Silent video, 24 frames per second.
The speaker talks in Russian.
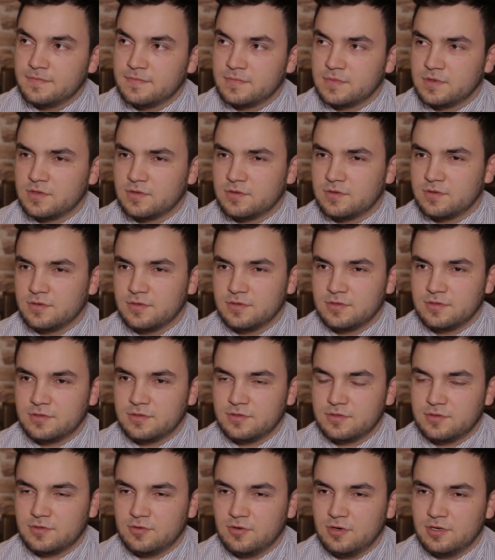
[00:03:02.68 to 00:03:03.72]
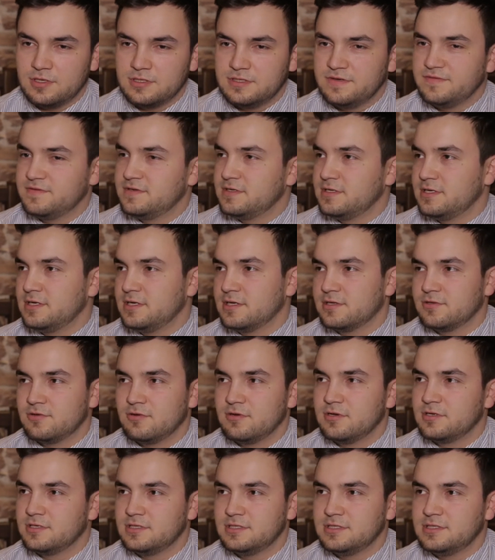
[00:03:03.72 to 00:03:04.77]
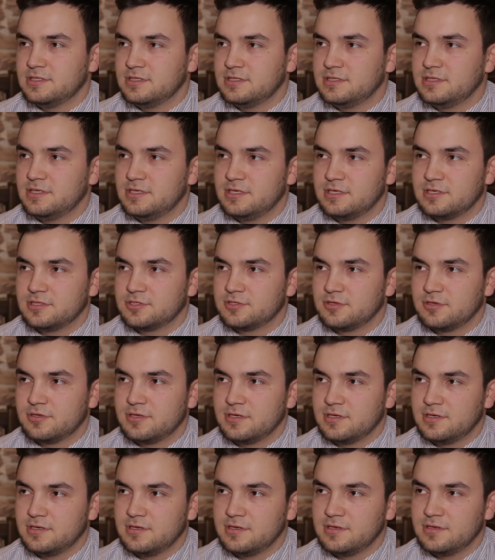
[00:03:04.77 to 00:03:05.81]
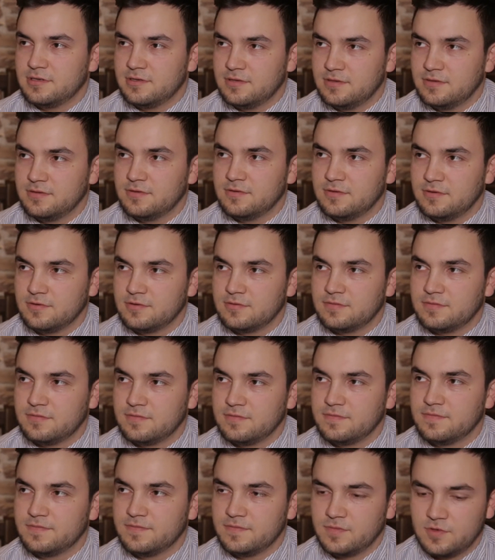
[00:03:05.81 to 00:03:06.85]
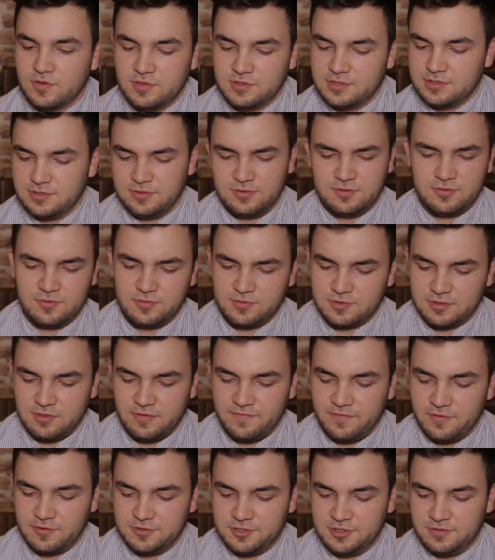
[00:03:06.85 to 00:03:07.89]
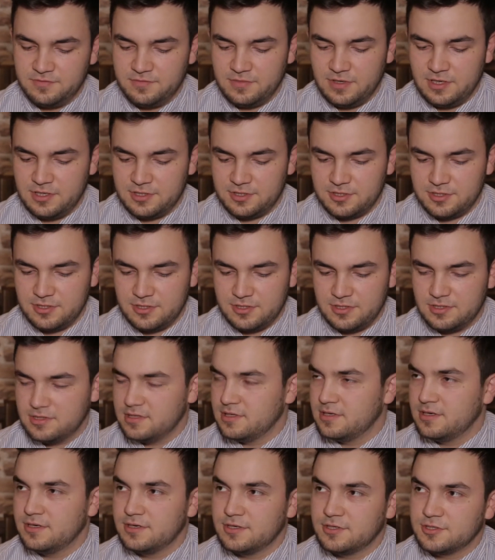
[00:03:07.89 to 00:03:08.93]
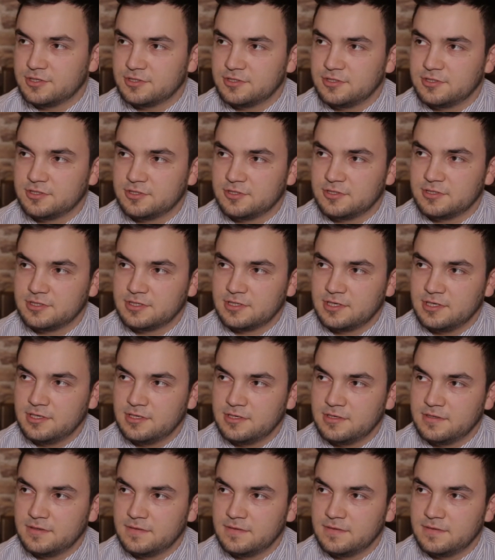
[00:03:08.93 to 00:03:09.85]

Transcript: и то ли дифтерия, то ли дизентерия, что-то, ну, то есть ну, условия очень были э, жесткие.